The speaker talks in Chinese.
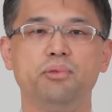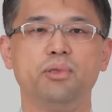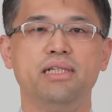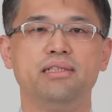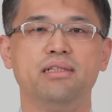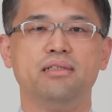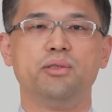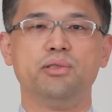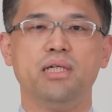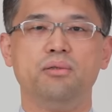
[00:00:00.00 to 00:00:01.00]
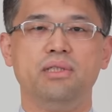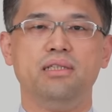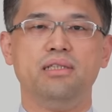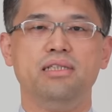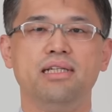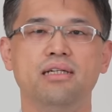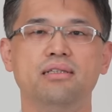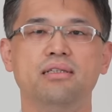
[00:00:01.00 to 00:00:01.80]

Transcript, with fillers: 不对称、手脚无力的异常。